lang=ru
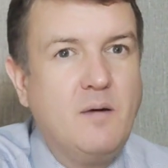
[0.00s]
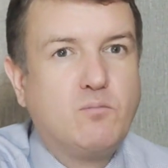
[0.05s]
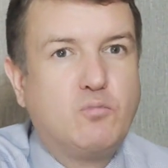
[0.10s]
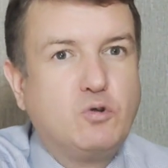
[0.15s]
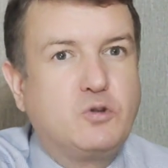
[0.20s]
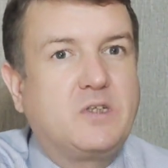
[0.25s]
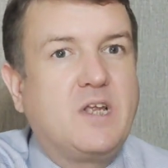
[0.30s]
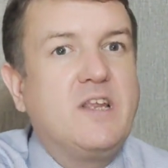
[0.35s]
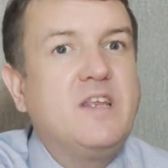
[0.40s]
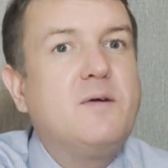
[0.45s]

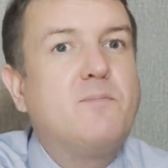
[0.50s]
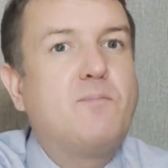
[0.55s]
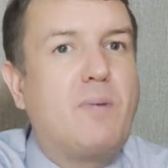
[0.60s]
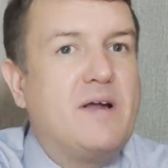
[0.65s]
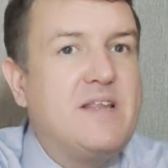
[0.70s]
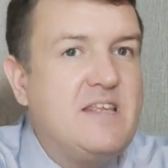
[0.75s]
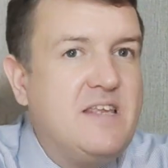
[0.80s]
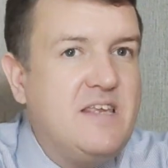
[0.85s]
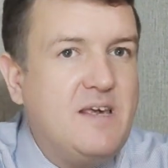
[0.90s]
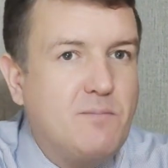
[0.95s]
Пусть они по
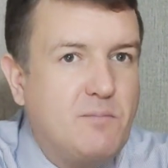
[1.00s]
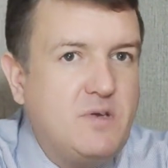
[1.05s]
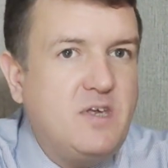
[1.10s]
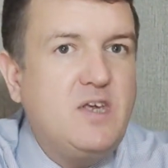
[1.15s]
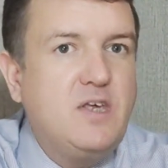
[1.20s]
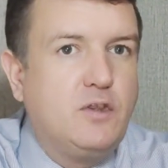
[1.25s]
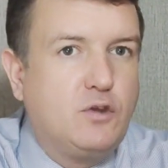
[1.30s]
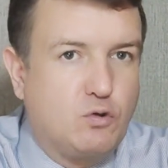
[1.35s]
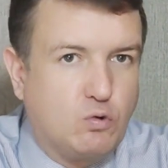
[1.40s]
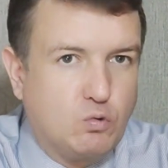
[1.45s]
ним
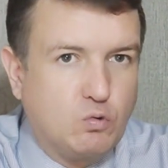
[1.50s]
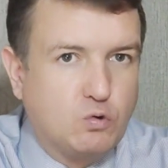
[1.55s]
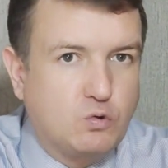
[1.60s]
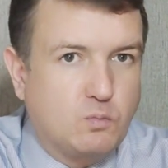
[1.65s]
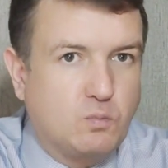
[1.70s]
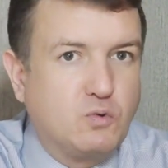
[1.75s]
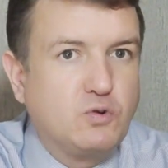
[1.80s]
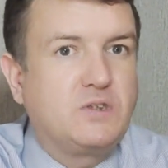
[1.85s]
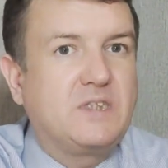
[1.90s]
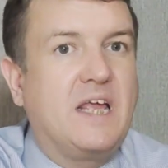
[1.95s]

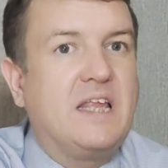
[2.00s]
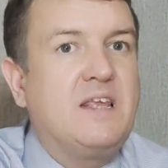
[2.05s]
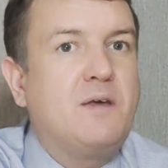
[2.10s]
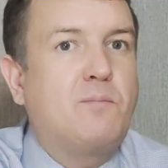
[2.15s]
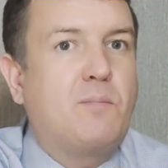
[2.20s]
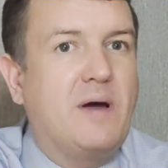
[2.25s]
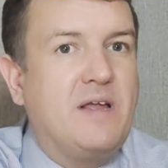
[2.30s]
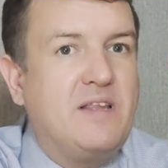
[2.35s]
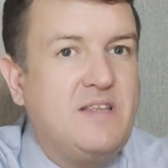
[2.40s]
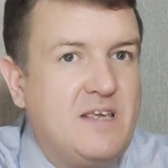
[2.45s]
идут, пусть они
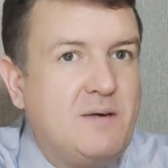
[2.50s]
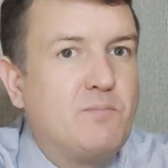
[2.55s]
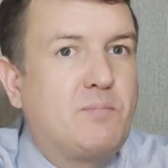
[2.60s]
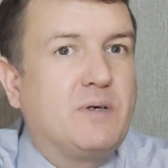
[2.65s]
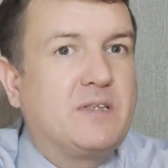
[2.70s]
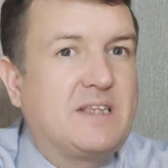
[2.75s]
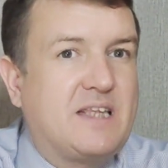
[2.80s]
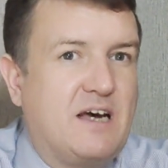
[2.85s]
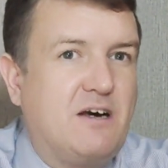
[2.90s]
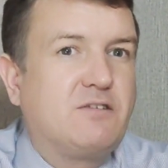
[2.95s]
по ним
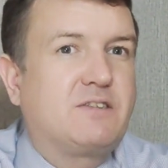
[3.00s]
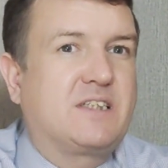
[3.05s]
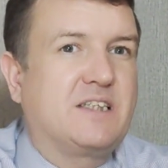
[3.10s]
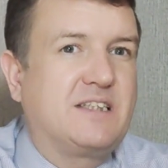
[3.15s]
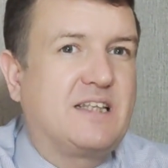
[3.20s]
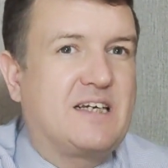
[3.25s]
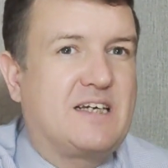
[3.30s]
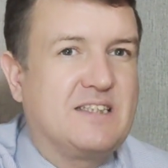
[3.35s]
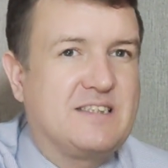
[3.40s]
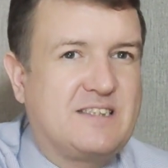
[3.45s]
пытаются
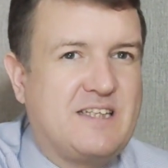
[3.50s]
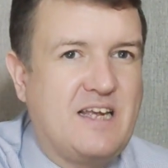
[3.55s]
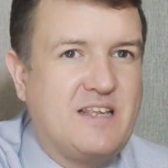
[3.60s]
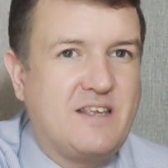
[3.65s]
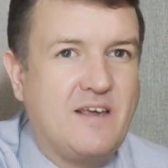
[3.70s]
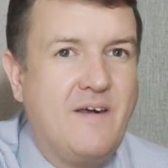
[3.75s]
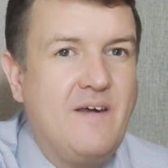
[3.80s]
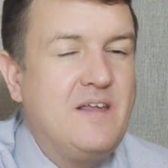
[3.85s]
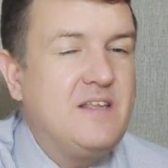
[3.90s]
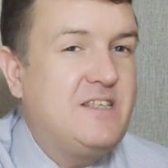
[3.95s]

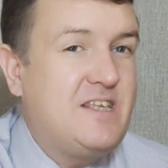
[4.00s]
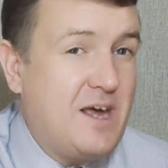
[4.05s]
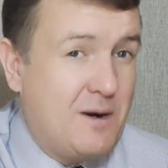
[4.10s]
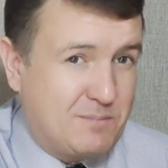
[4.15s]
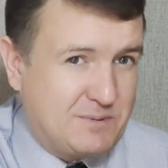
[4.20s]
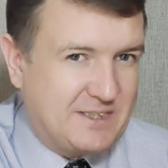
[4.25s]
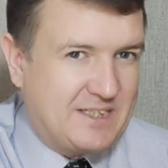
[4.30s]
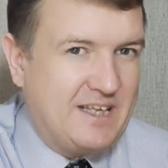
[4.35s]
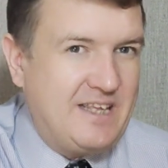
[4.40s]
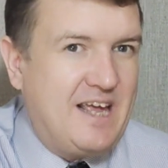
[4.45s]
доказать те
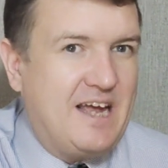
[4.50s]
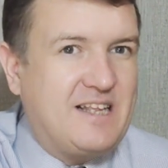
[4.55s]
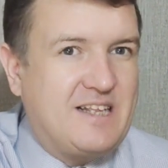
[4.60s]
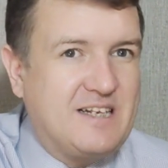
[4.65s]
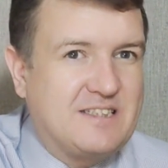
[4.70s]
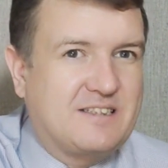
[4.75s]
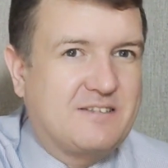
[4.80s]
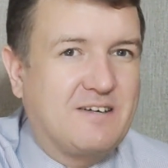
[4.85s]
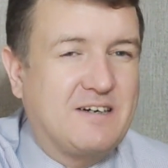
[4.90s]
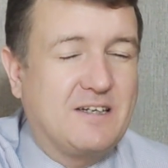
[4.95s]

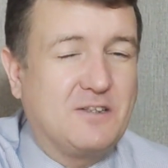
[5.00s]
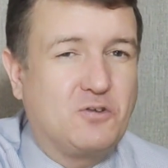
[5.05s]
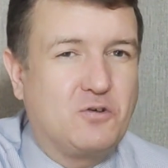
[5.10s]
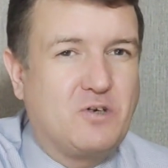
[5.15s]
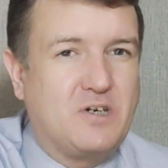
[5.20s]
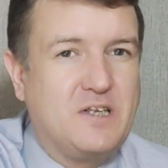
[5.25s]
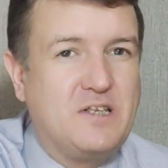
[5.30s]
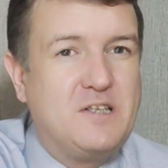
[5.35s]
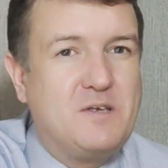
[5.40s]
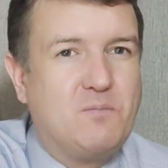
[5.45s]
обстоятельства,
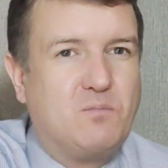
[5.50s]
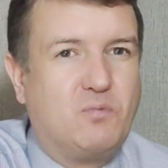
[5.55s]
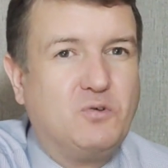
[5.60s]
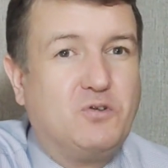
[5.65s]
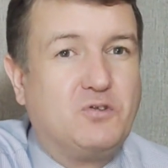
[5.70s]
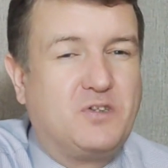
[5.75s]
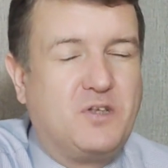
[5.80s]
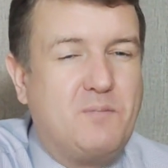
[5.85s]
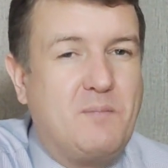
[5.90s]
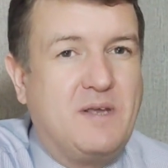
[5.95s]
которые не
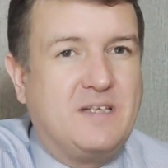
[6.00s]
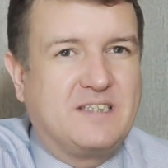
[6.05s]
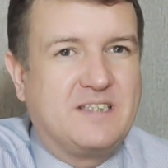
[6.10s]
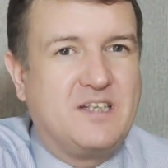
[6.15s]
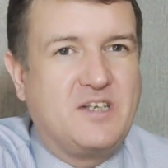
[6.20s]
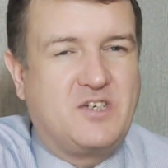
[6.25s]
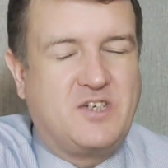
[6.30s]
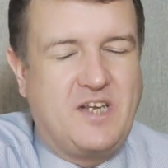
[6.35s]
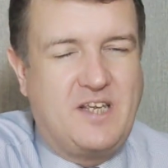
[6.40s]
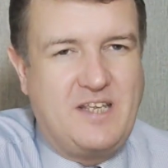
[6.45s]
будут иметь
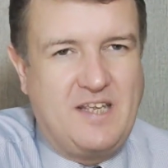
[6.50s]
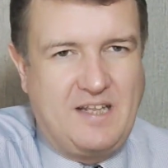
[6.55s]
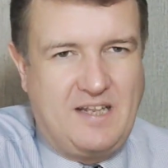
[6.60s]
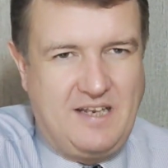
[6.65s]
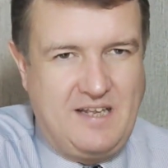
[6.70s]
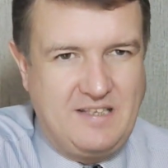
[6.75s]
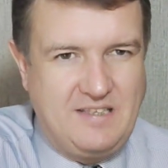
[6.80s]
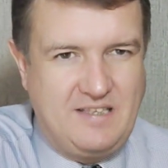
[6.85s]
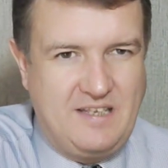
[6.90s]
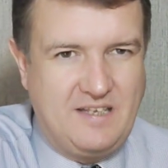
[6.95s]
значения
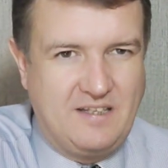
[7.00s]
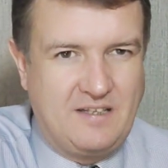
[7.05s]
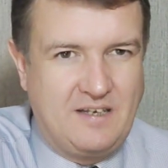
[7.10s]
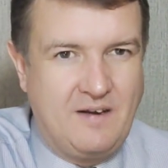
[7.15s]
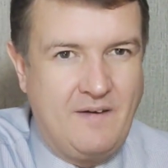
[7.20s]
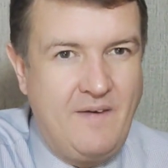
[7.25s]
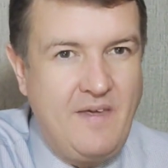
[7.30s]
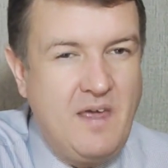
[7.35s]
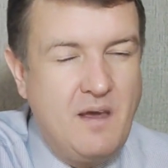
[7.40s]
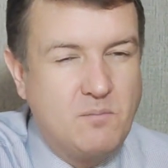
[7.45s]
для дела.
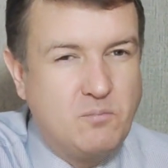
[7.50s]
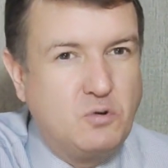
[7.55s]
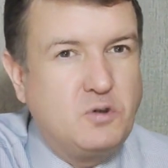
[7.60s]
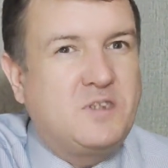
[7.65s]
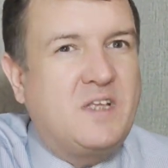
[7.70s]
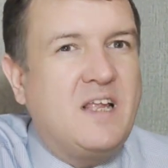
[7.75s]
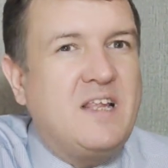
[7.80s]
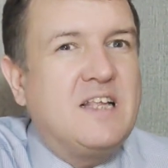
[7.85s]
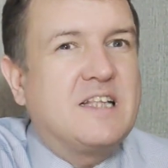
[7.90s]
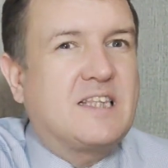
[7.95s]

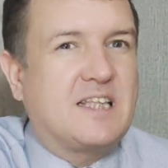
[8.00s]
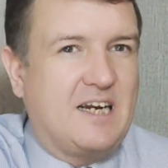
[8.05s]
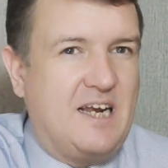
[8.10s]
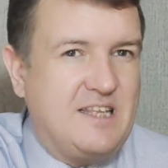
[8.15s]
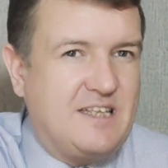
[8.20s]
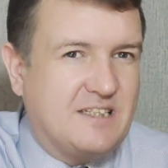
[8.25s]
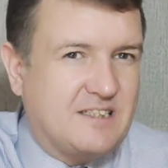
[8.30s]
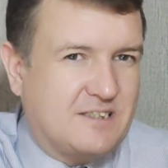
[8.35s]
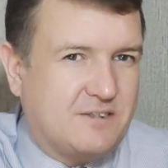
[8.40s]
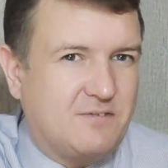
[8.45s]
Пусть они
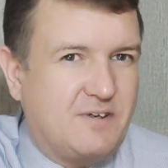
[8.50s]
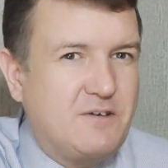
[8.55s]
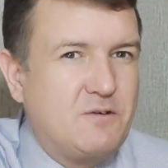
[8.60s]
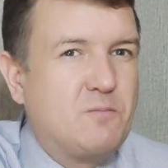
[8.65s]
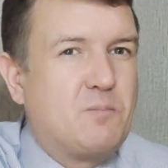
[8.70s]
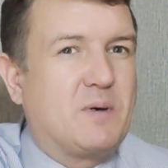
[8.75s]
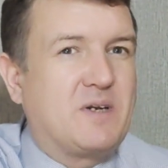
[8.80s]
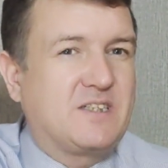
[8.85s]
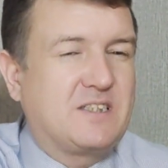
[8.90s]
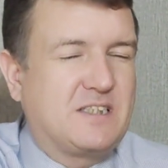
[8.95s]
тратят свои
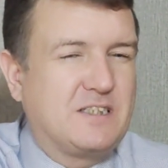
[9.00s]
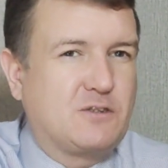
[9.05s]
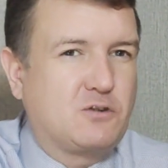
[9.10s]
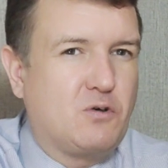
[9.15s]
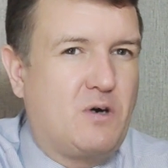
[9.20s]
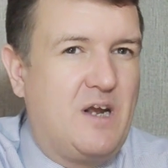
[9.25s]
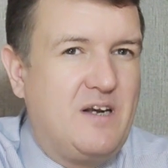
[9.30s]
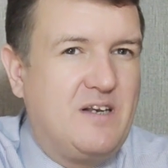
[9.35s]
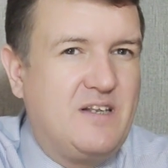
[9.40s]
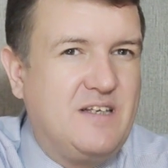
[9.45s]

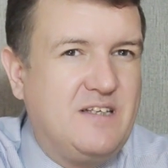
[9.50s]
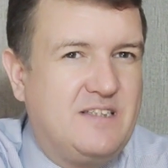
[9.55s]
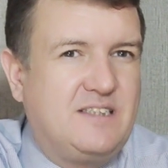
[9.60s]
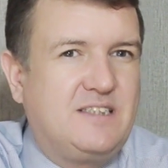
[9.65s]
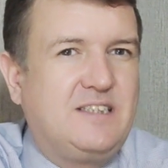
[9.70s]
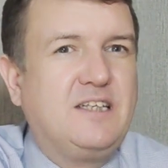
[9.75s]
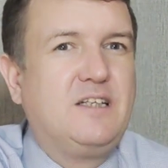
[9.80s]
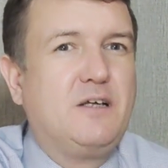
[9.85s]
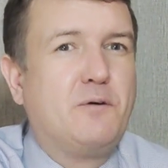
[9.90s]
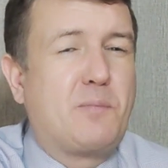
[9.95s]
процессуальные
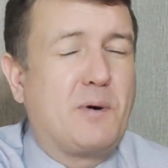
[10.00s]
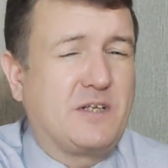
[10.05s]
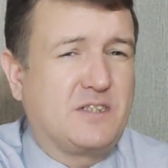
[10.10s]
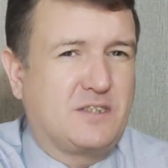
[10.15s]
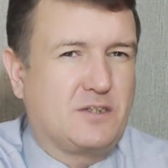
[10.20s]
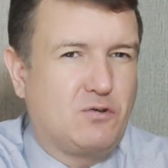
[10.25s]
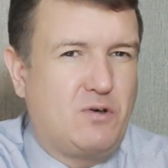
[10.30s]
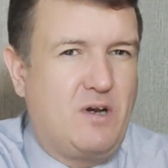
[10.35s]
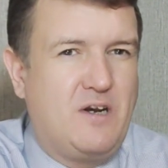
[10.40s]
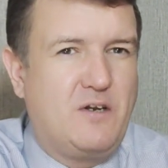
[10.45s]
силы,
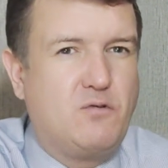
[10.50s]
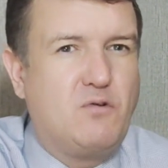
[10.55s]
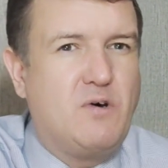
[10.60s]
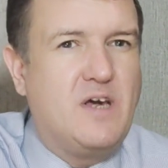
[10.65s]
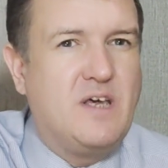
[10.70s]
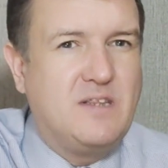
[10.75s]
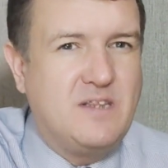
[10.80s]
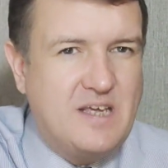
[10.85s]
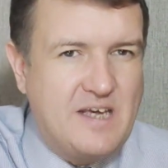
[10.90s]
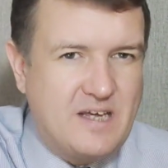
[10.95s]
процессуальную
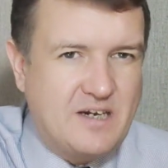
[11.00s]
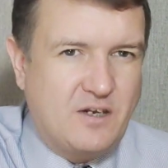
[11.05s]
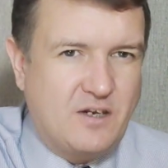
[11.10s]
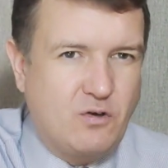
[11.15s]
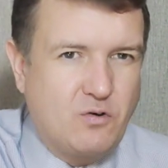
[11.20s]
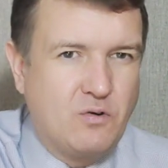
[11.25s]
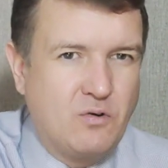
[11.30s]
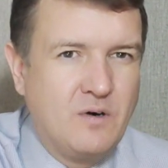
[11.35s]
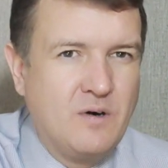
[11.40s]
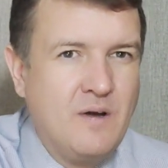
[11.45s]

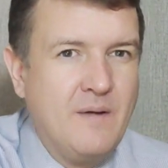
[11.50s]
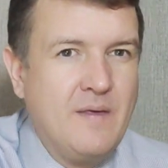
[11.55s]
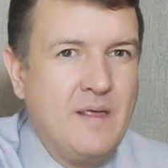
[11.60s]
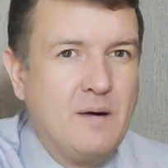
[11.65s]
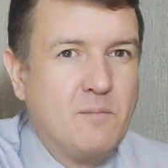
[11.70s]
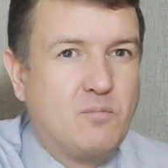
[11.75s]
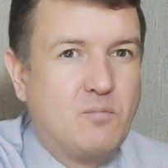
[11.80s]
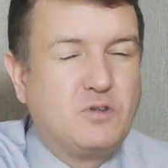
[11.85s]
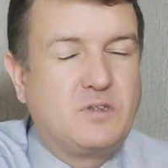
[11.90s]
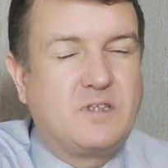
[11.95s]
энергию
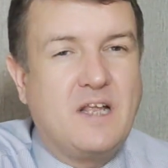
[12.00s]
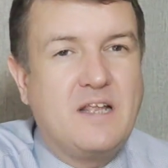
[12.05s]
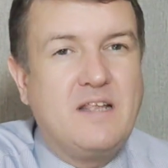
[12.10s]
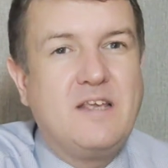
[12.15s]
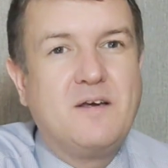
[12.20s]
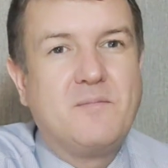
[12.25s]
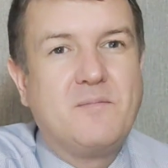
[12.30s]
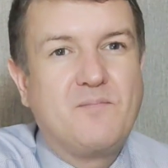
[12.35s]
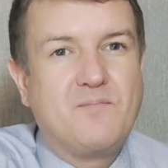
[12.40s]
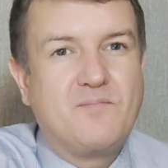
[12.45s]
Пусть
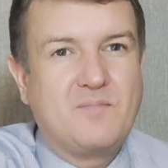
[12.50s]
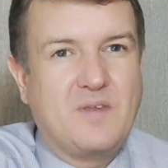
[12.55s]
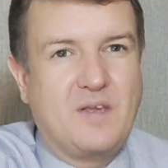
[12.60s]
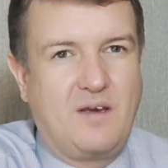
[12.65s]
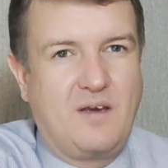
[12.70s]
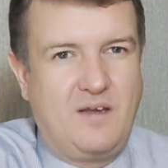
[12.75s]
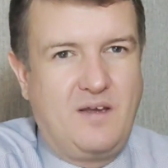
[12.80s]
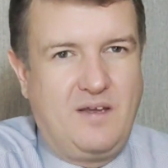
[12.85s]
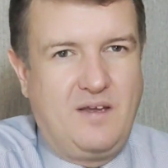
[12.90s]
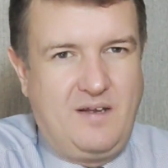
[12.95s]
они
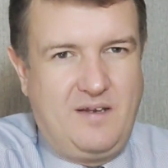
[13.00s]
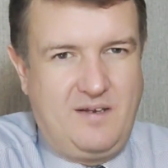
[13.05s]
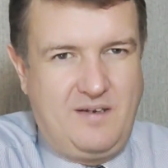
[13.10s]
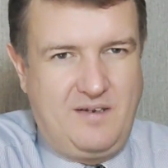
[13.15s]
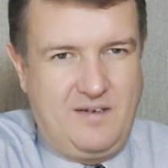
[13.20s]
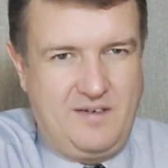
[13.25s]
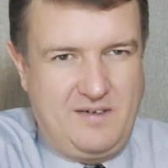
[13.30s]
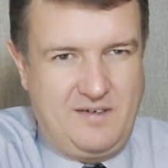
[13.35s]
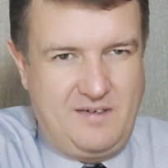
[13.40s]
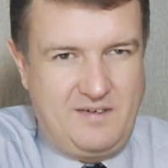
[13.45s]

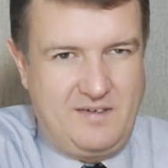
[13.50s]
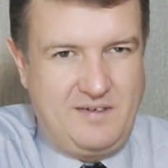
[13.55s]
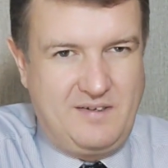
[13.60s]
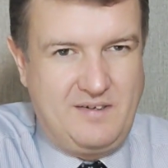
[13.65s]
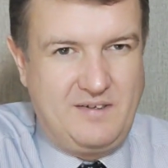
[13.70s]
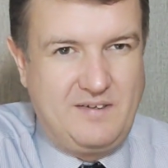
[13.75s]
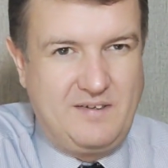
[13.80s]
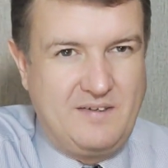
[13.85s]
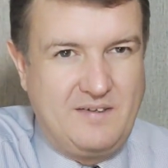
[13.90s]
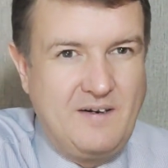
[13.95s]

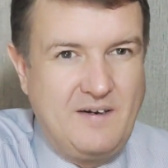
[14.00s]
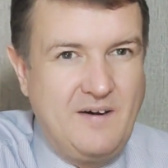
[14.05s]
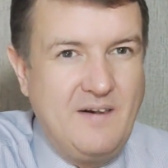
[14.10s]
э,